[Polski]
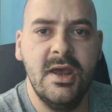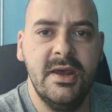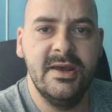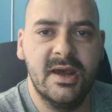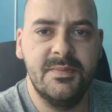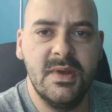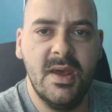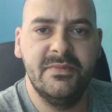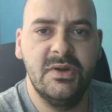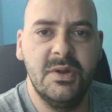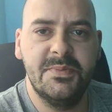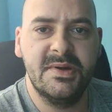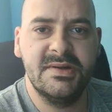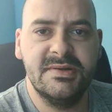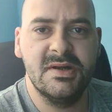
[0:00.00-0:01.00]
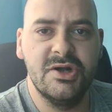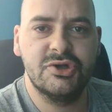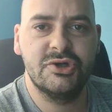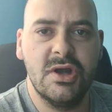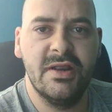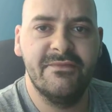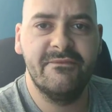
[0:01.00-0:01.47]
Jak miałem depresję,
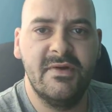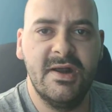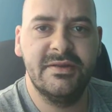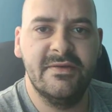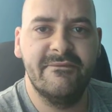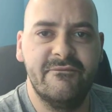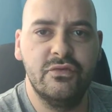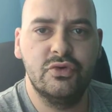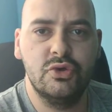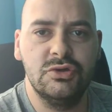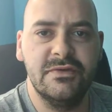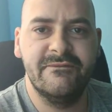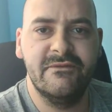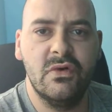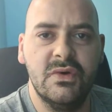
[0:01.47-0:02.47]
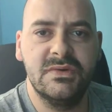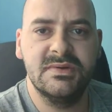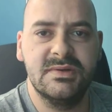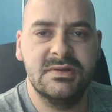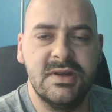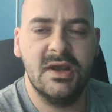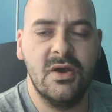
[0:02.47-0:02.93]
leżałem z lata w łóżku, nie wychodząc
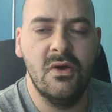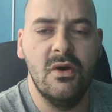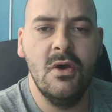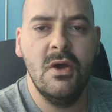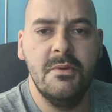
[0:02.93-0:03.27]
z niego.